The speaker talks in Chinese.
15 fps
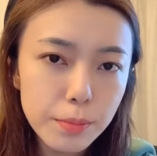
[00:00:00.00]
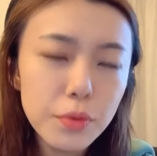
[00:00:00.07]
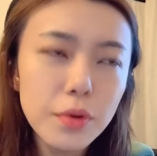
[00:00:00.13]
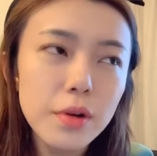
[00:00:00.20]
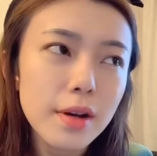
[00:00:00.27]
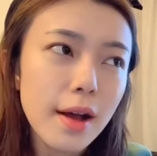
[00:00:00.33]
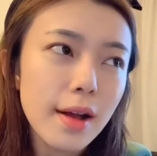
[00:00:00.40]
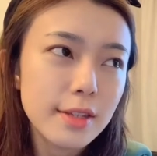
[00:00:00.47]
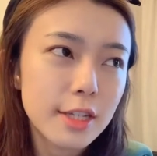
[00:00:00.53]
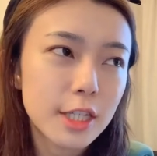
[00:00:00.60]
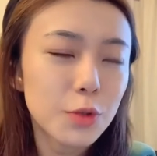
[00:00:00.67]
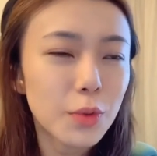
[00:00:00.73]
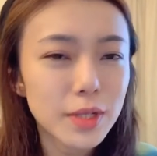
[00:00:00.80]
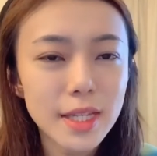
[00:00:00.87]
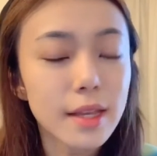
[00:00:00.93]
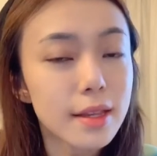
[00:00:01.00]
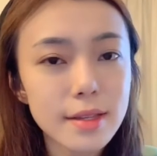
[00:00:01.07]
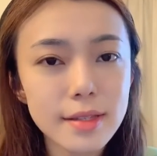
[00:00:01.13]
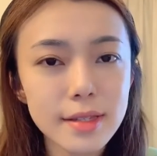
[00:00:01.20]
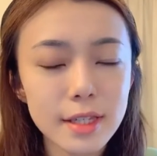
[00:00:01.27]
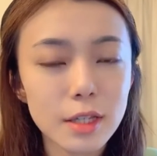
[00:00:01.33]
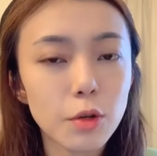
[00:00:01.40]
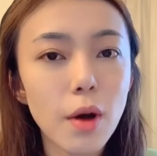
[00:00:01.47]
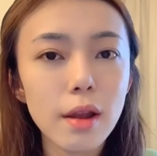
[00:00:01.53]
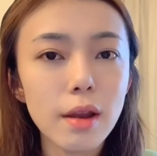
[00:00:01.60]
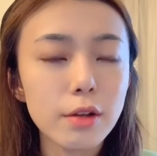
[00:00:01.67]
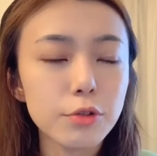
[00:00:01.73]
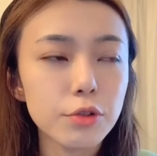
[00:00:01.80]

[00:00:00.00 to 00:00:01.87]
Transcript: 不过其实我现在已经习惯了，